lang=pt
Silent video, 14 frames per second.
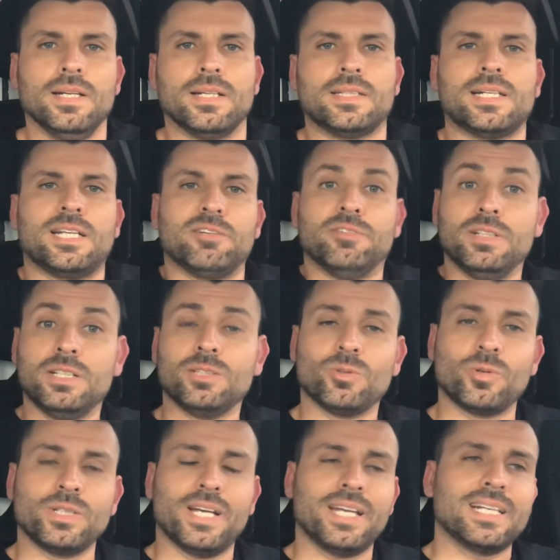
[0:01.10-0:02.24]
Tá
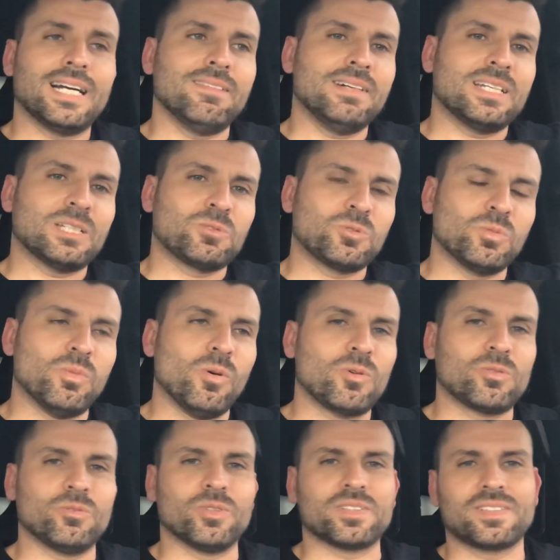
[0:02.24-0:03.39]
gravando? E aí galera, tudo bom
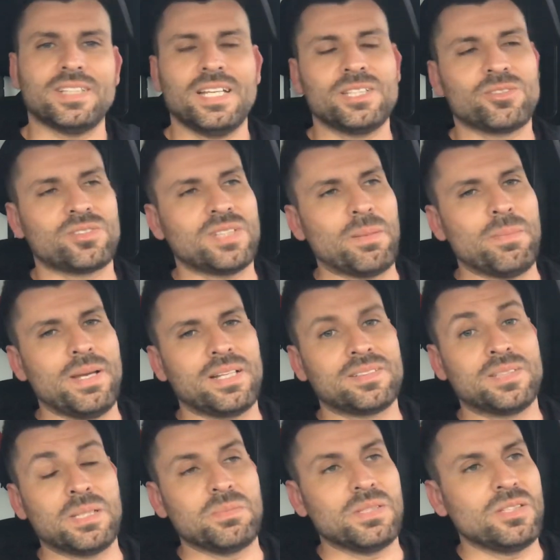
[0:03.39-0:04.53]
com vocês? O Sabex
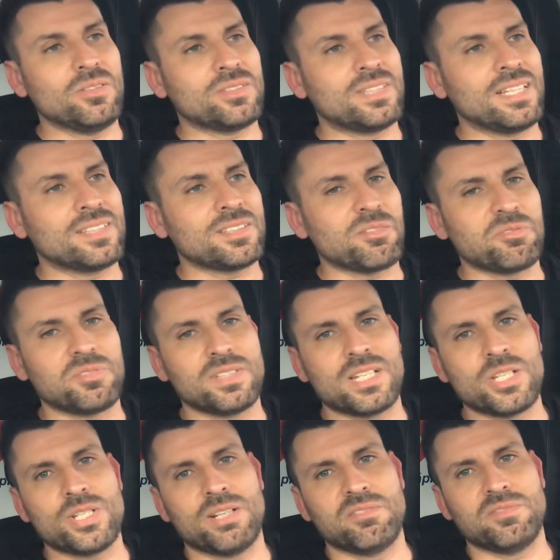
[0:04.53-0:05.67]
Hermínio, terça-feira,
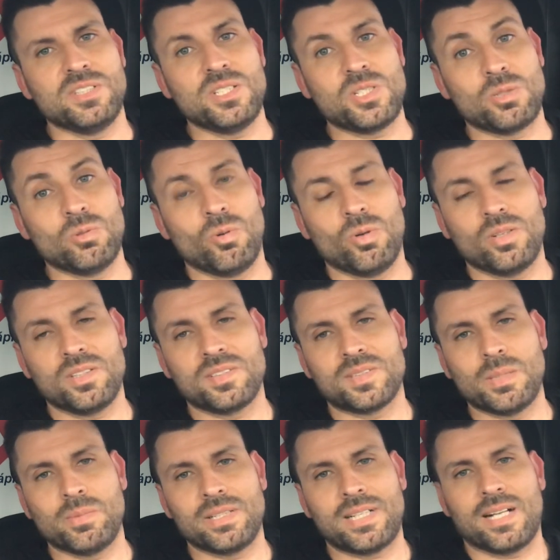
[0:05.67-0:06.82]
dia 22,
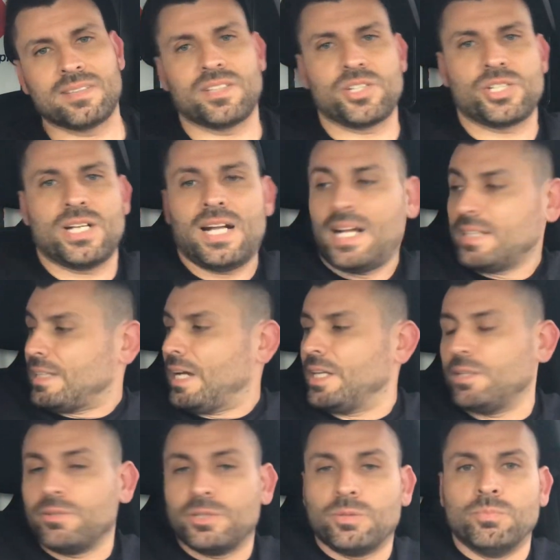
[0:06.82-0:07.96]
também em casa já. Tá
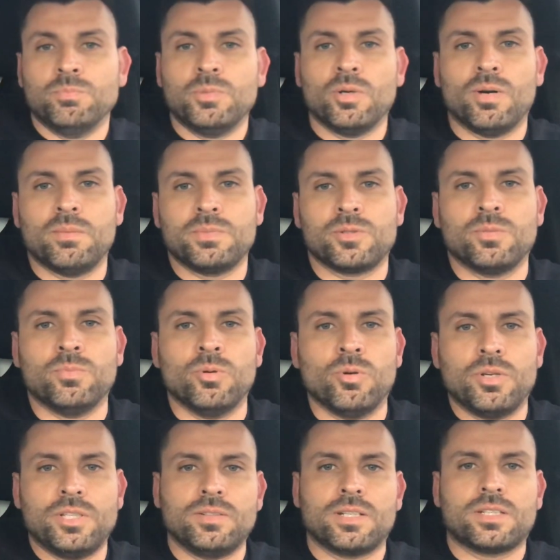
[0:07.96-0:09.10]
eu e o meu amigo
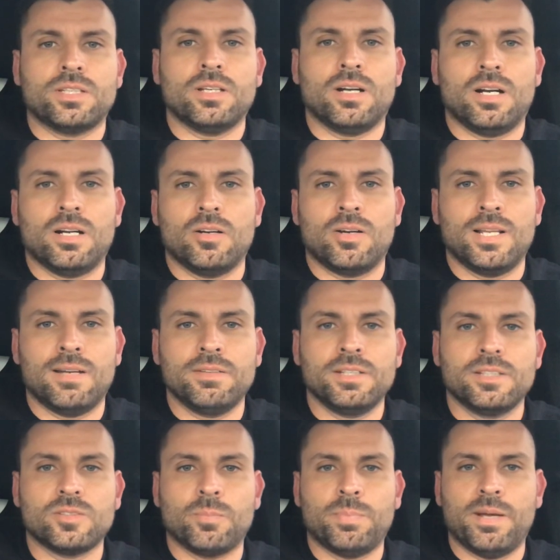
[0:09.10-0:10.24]
Burrinho aqui, ó. Olha aí,
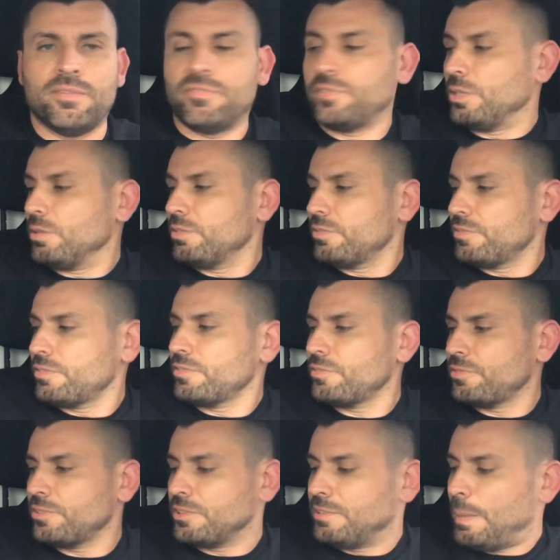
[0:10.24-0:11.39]
seu pé frio.
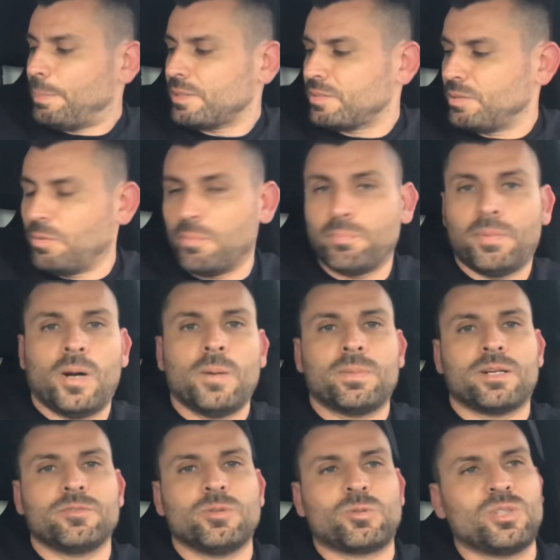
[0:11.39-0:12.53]
Fui lá para São Paulo para
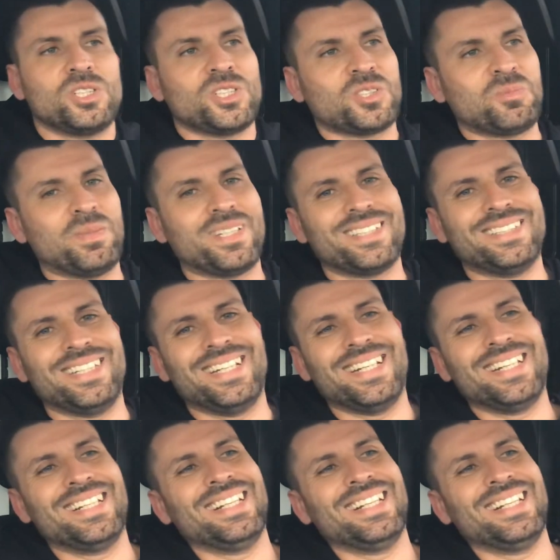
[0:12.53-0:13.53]
ver o Corinthians perder.